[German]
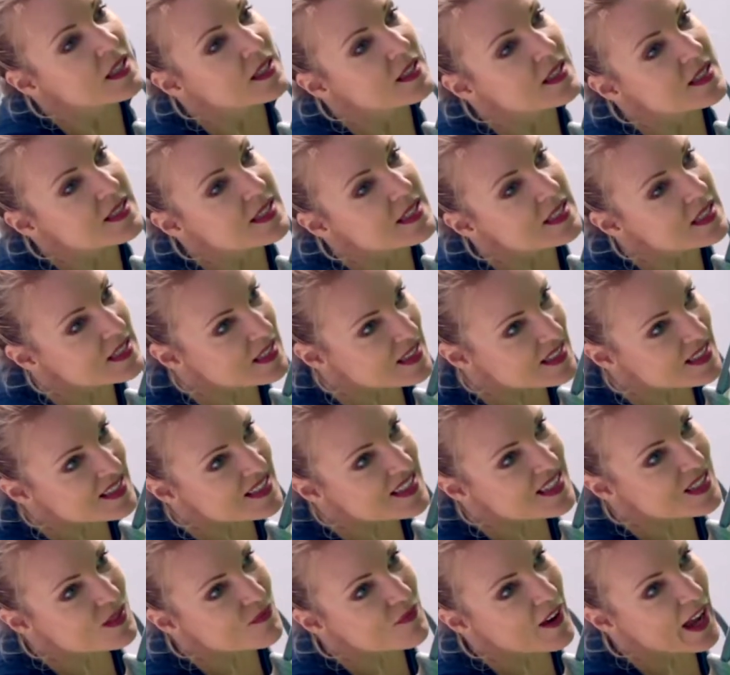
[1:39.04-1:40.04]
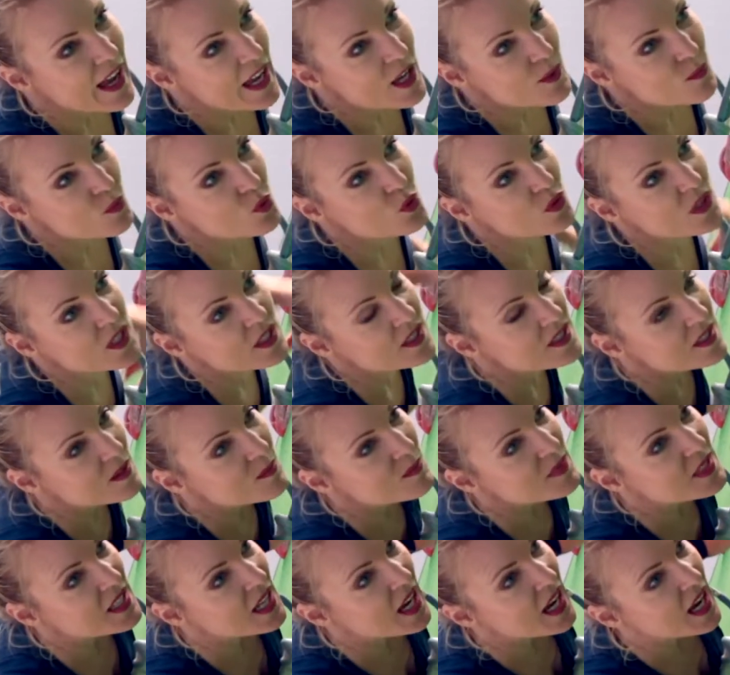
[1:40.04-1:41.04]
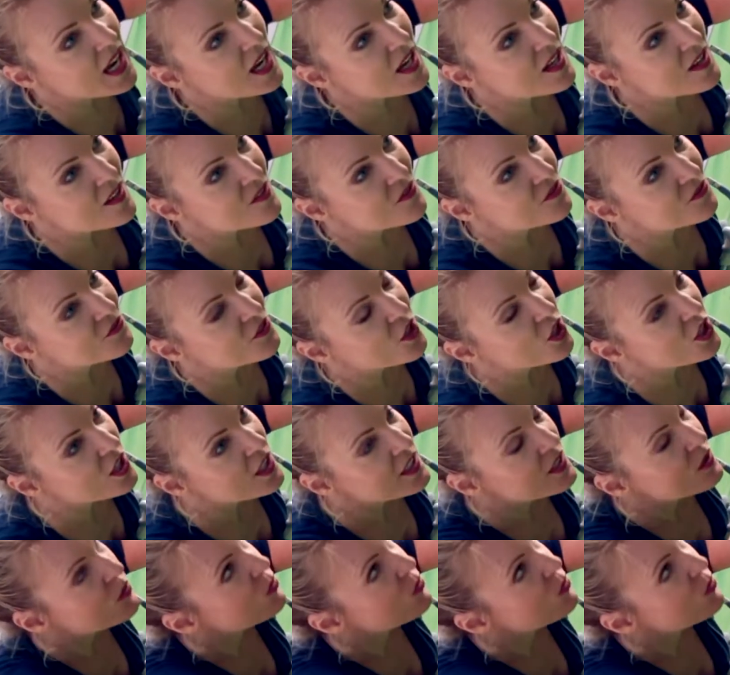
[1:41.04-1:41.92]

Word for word: dass ich zwei Monate im Jahr völlig